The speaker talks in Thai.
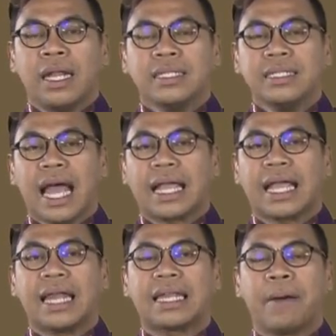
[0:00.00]
ลักษณะ
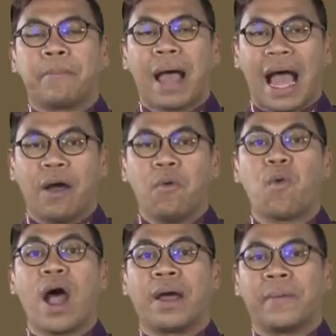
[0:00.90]
การทำผัง
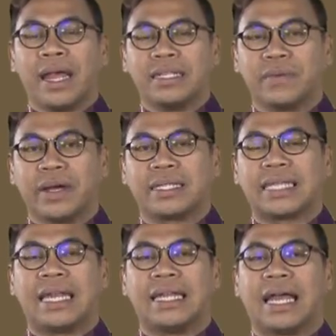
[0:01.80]
วังพระราชวัง
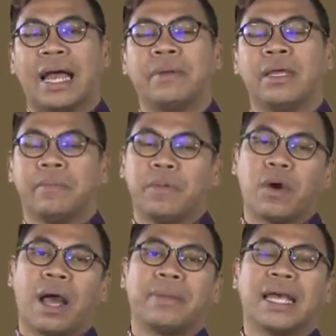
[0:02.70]
จันทร์เนี่ยครับมี
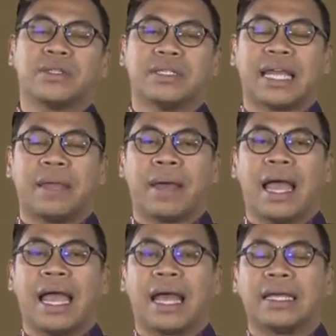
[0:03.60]
ความน่าสนใจ
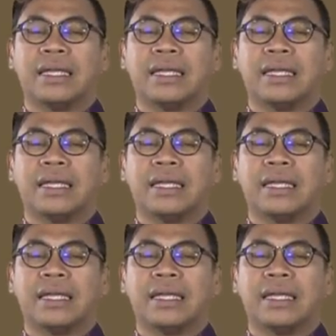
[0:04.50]
มาก